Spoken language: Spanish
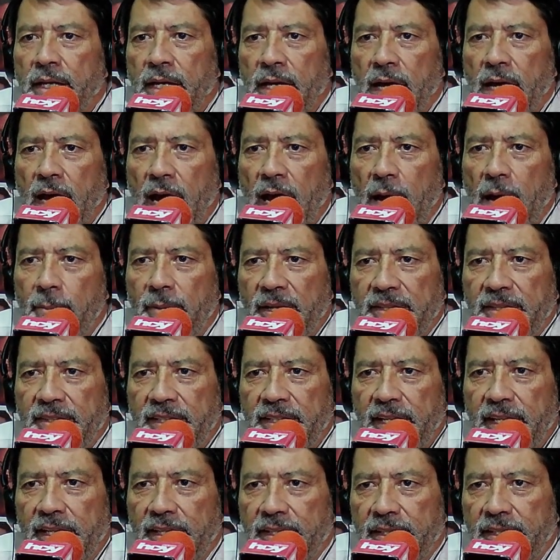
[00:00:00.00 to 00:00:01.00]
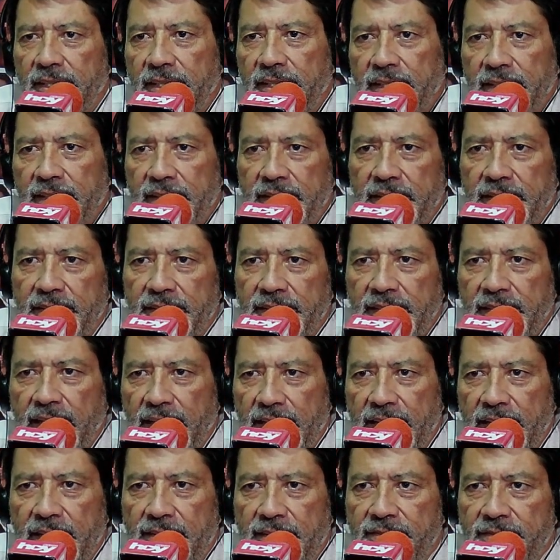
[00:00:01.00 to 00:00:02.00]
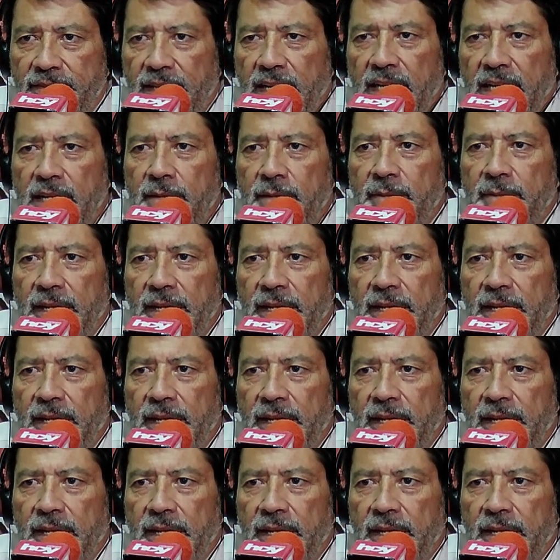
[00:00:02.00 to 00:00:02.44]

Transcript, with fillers: A partir de ahí, Seligman